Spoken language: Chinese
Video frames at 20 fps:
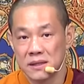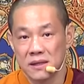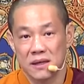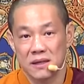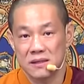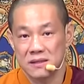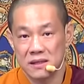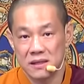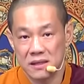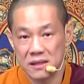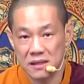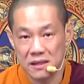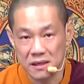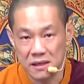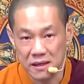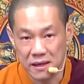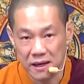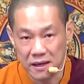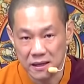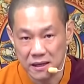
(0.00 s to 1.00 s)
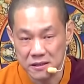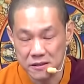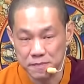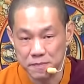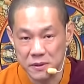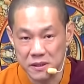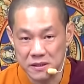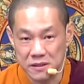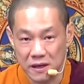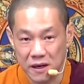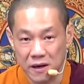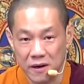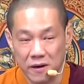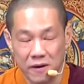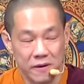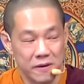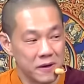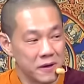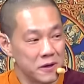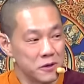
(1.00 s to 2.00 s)
而这个能量它是比
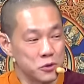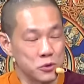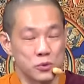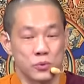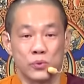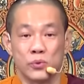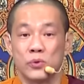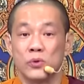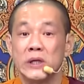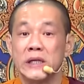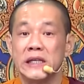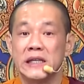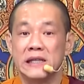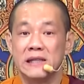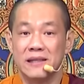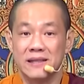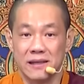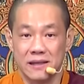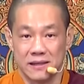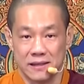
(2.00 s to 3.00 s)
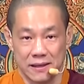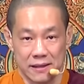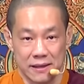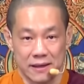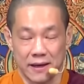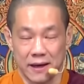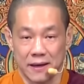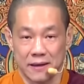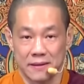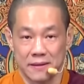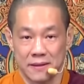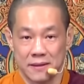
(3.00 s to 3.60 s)
较属阴的能量。